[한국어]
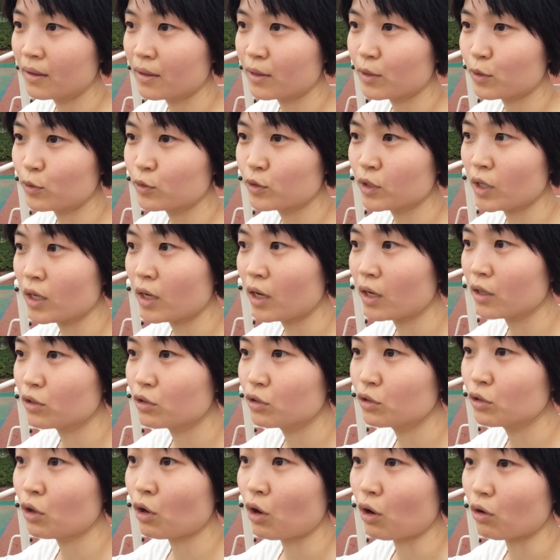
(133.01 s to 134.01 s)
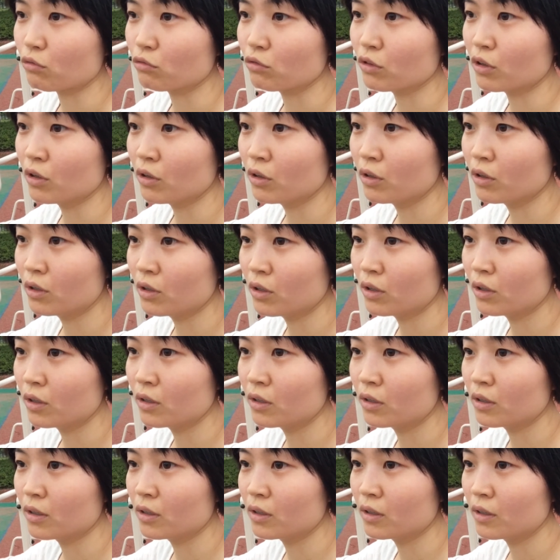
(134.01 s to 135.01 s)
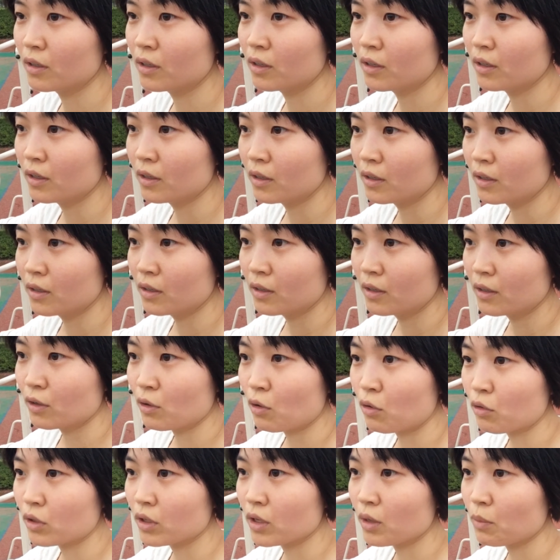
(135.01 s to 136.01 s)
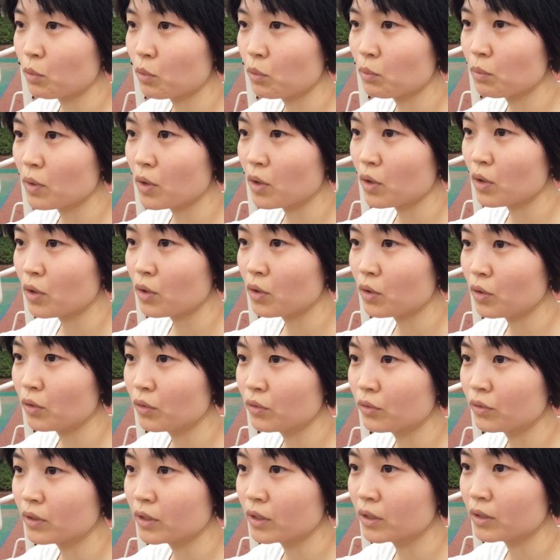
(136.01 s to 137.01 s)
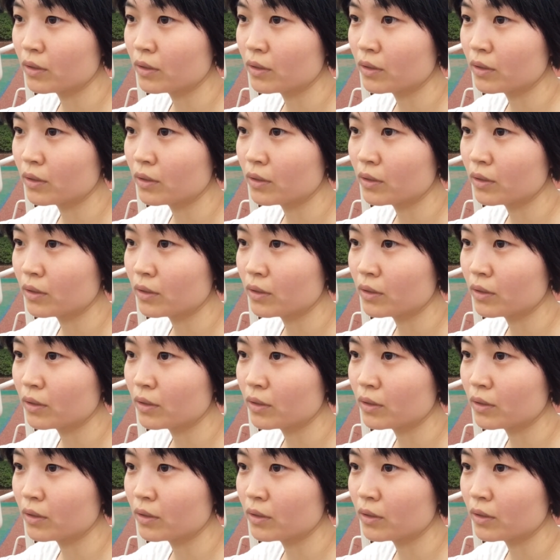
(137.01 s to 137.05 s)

그런 생각이 들더라고요 거기에 보면